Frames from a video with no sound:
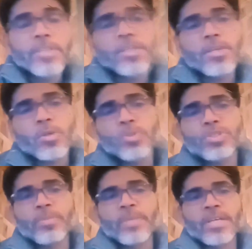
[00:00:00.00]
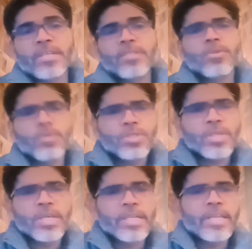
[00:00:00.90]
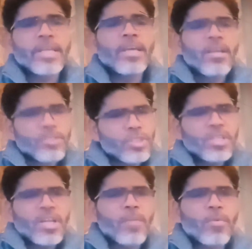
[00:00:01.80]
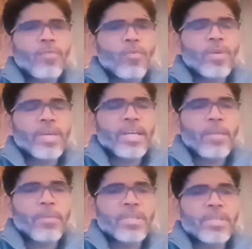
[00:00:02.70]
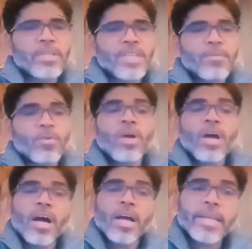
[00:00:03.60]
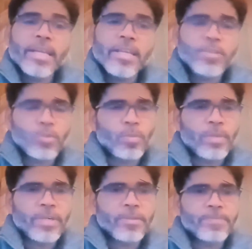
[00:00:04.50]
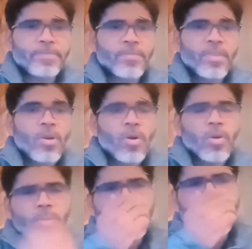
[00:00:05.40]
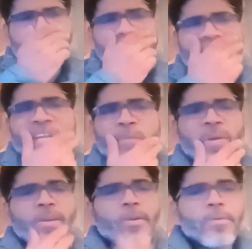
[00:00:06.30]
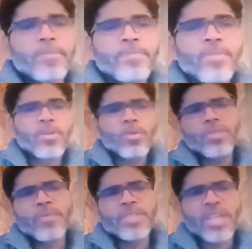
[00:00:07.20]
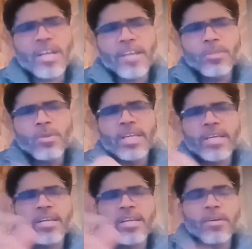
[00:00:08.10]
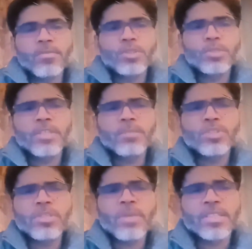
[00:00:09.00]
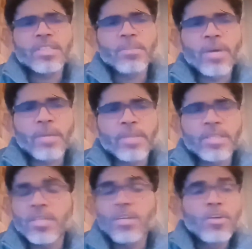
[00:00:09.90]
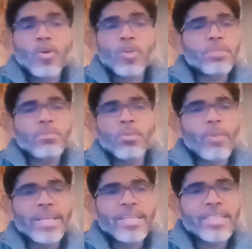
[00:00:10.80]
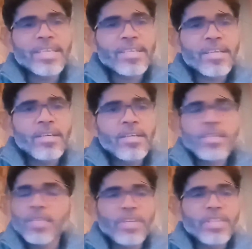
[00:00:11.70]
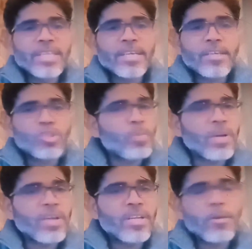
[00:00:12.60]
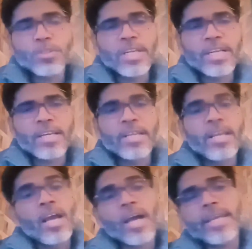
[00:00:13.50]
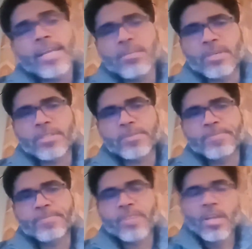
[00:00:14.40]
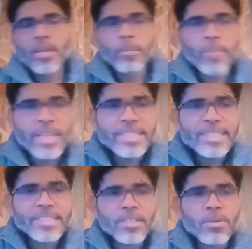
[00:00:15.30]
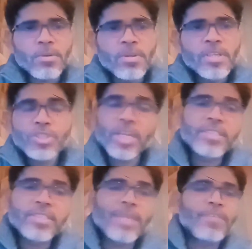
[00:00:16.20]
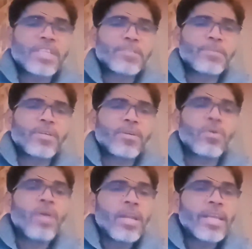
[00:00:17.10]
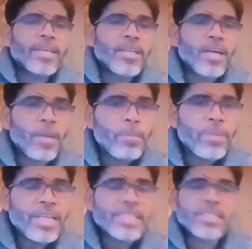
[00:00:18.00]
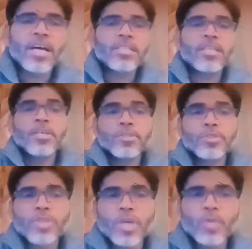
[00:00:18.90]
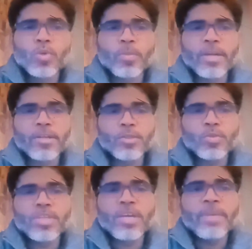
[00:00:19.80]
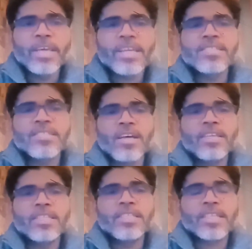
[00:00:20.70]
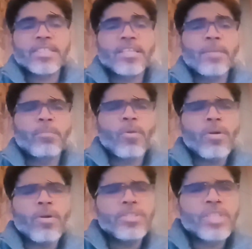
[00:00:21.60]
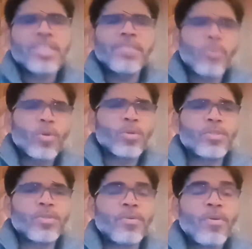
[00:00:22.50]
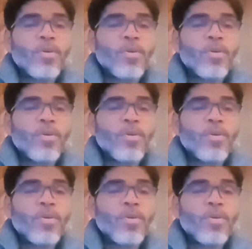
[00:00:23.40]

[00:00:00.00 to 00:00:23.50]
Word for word: इसलिए कुछ मिनट कुछ घंटे जितना आपको अफोर्ड करे आपके टाइम हो अकेले जरूर बैठो और हो सके तो डायरी पेन लो कुछ विचार आए तो लिखना उसमें अद्भुत सी बातें दिमाग में आती हैं उसमें मोबाइल नहीं देखना टीवी नहीं देखना जो पढ़ना नहीं कुछ लिखना नहीं अकेले बैठो मेडिटेशन करो चाहे सेल्फ असेसमेंट करो लेकिन अपने साथ जरूर बैठो दुनिया में एक इंसान है जिसके साथ आप बहुत जल्दी बोर होते हो